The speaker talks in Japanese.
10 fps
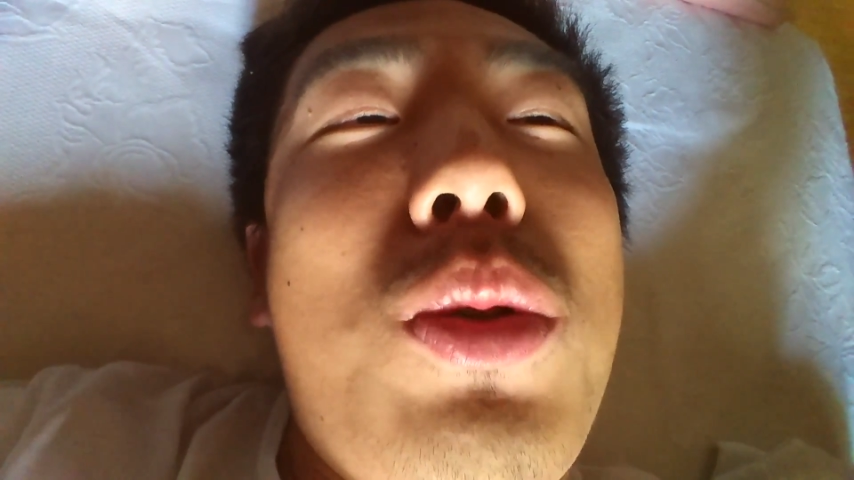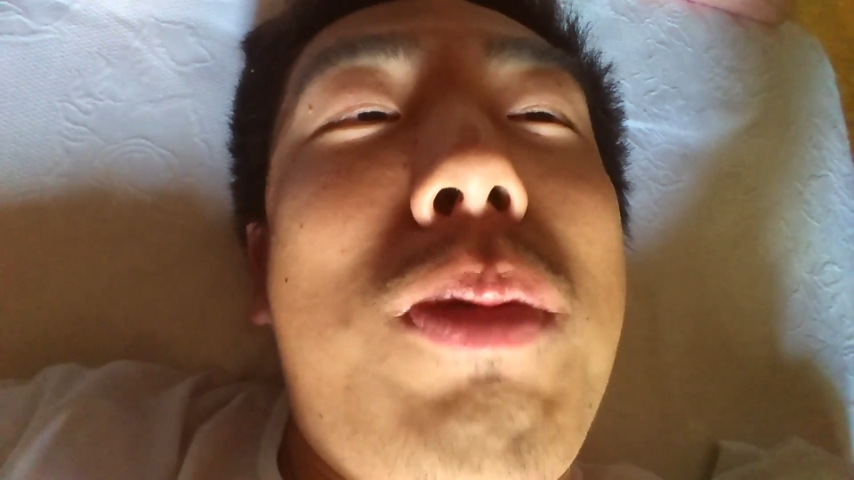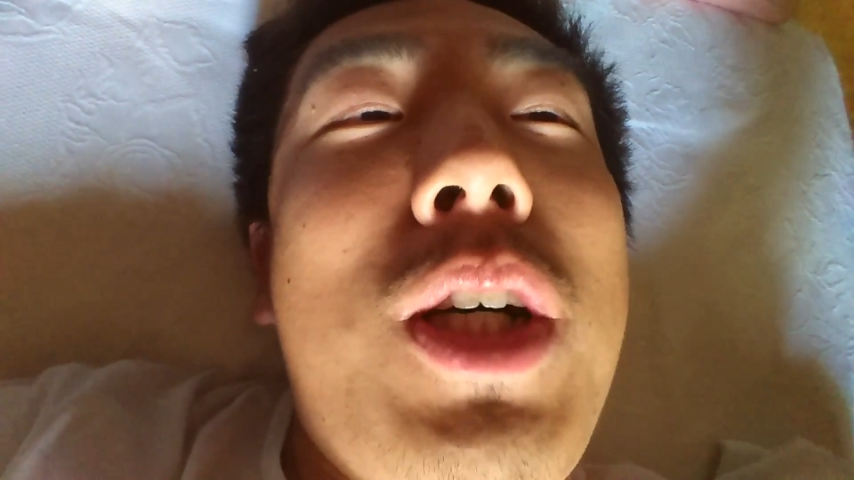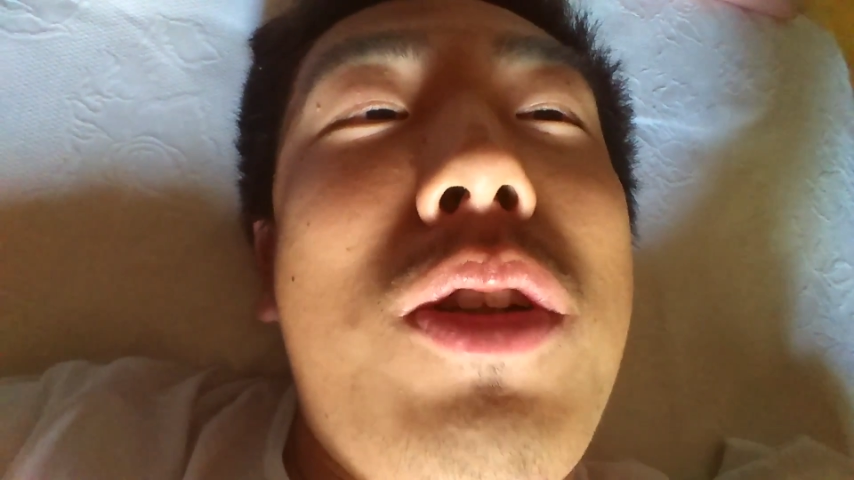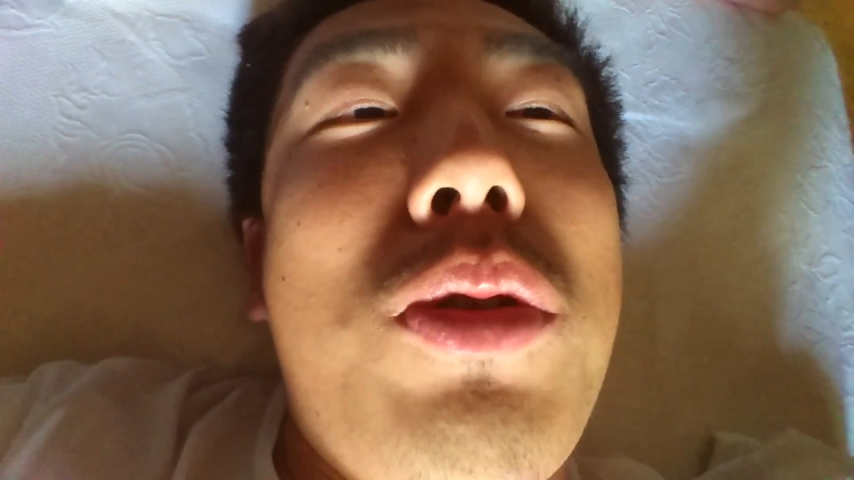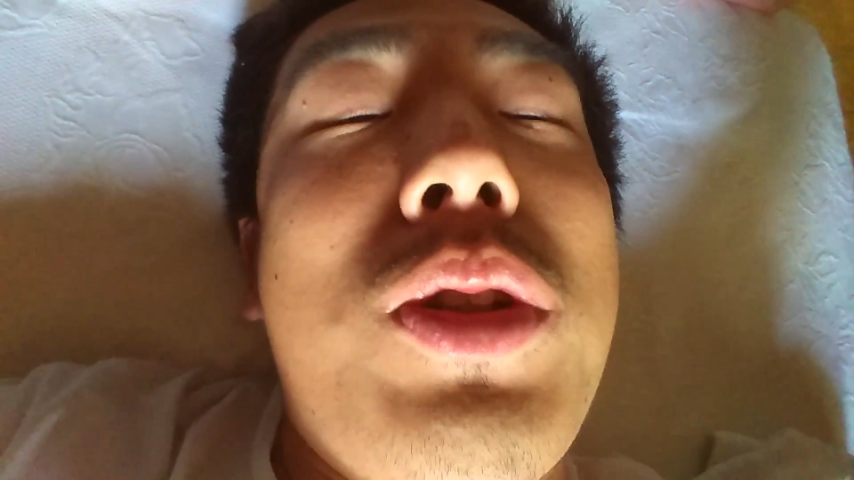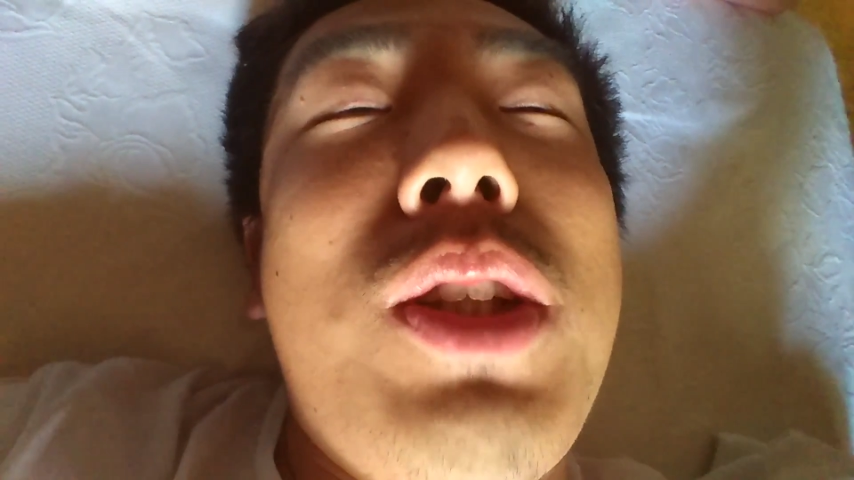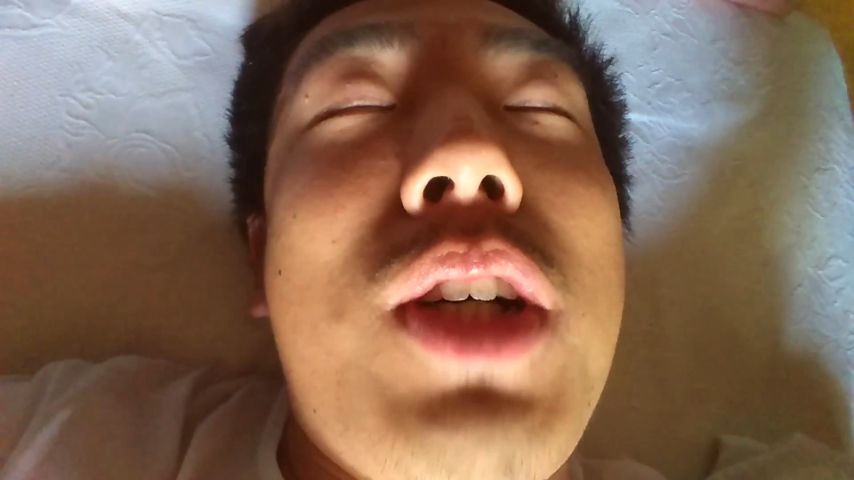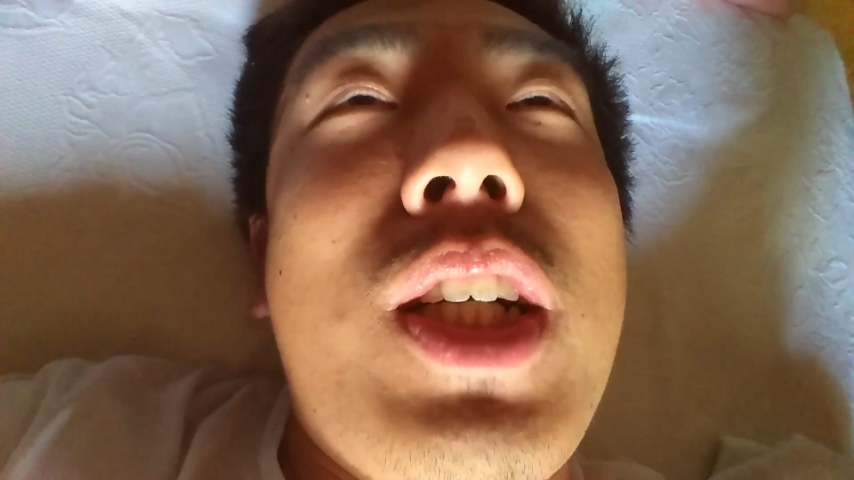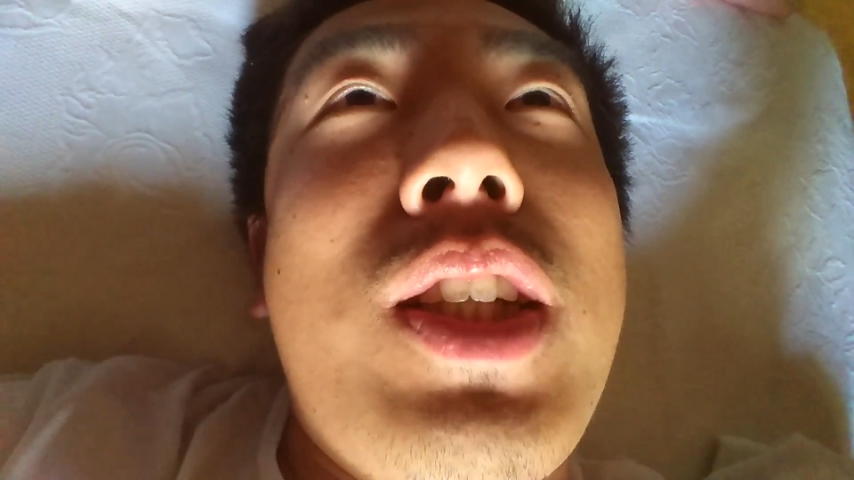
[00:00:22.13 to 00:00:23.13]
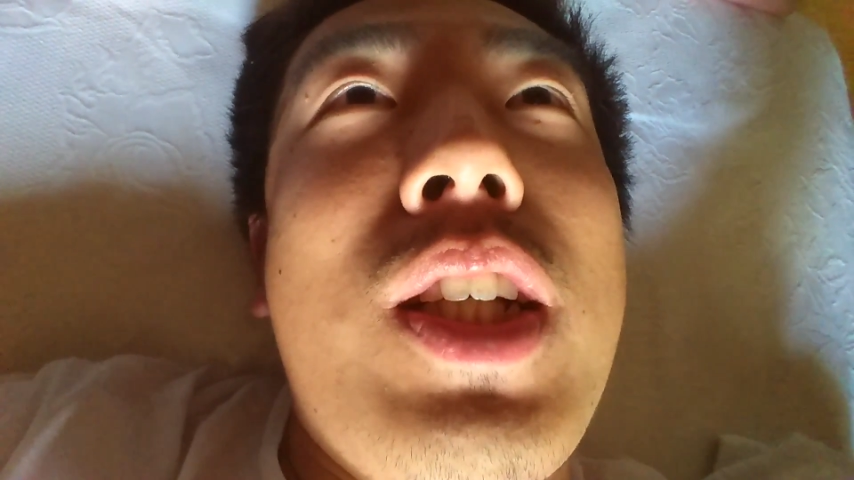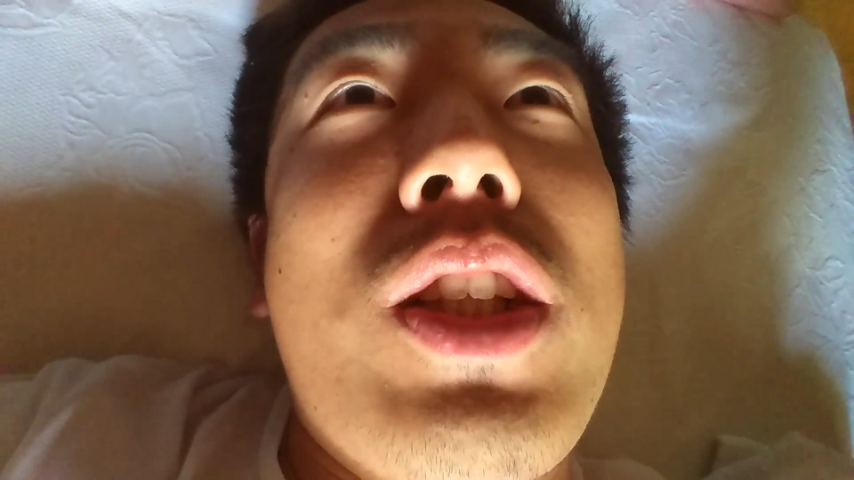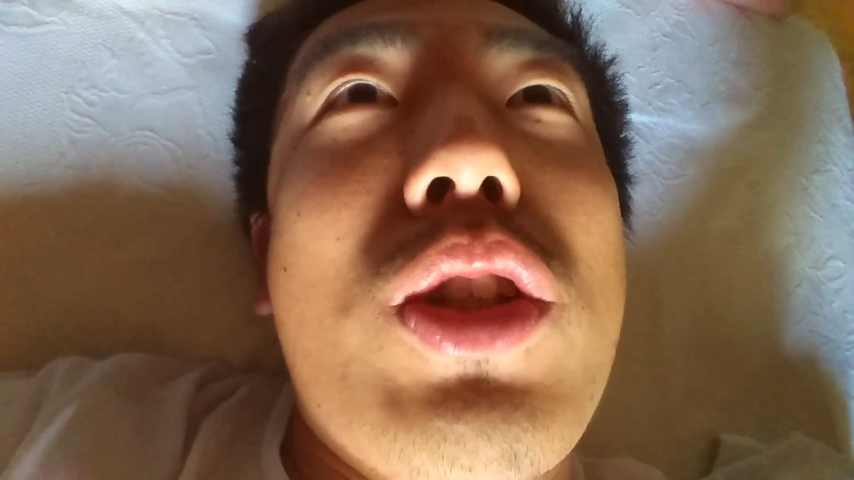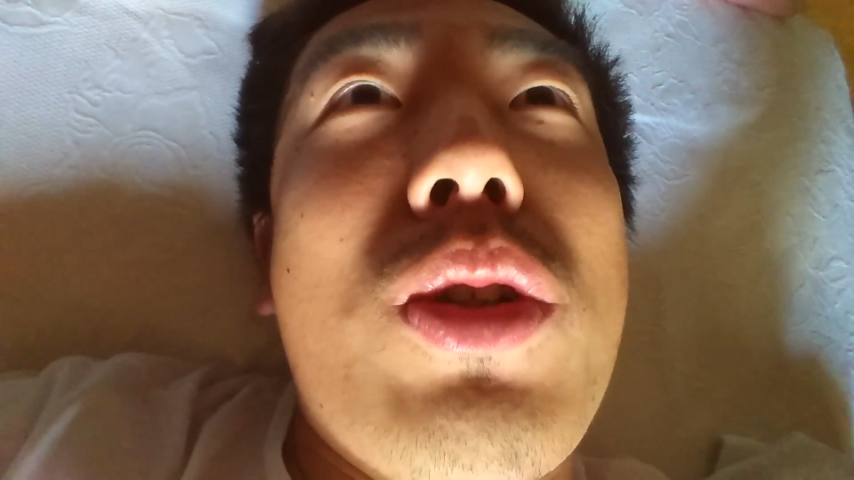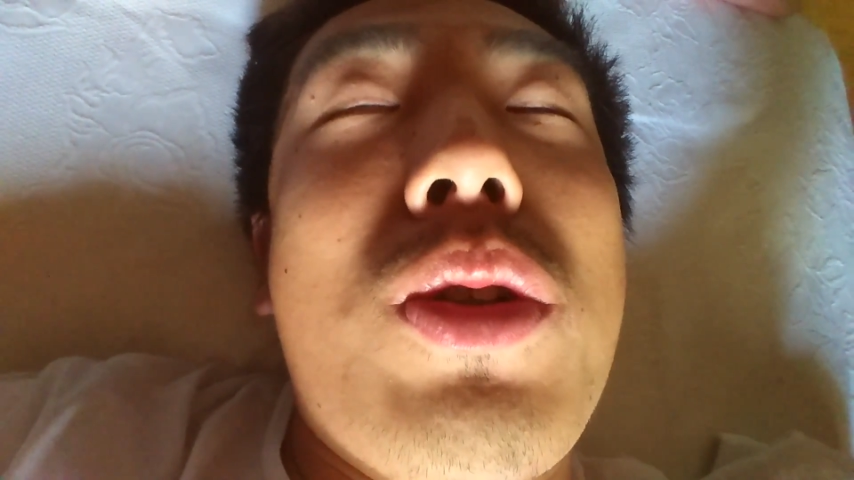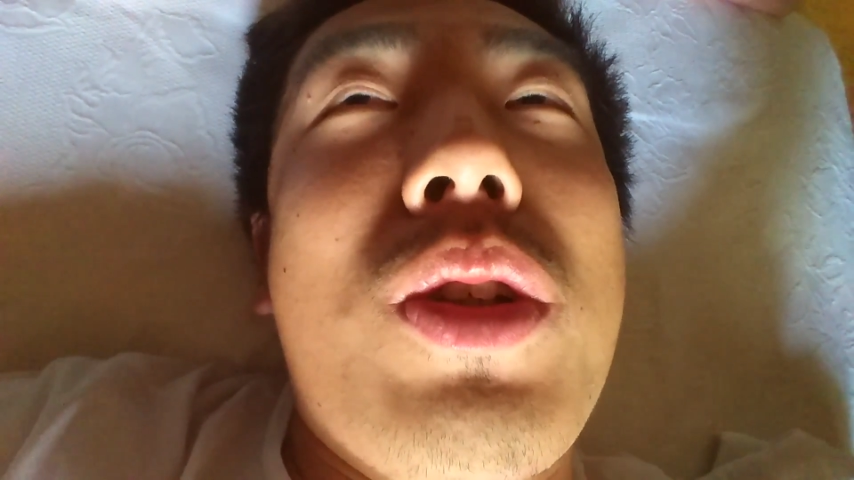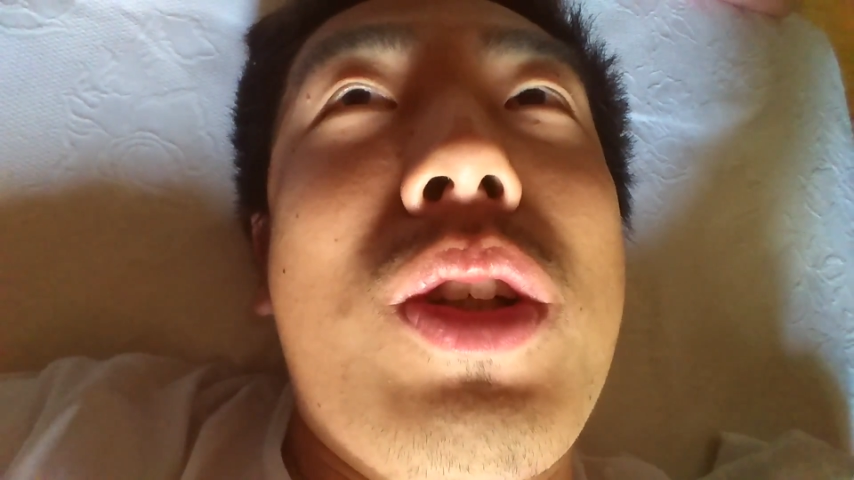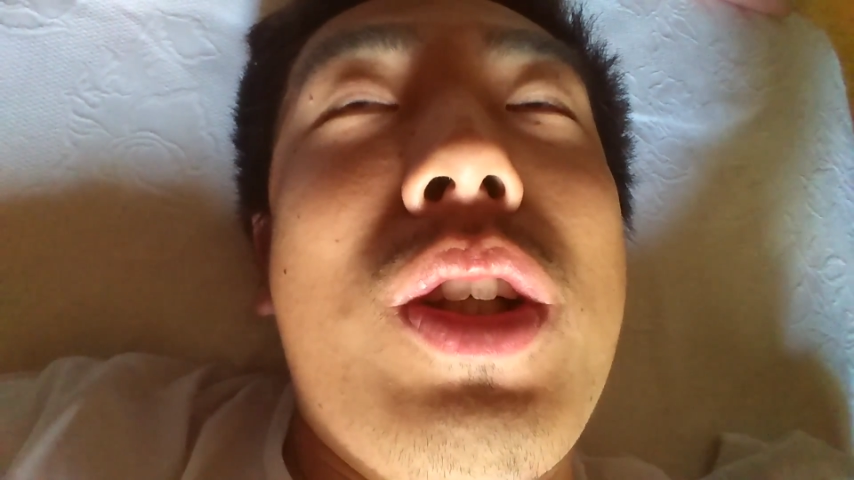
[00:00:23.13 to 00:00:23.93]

4番の藤原選手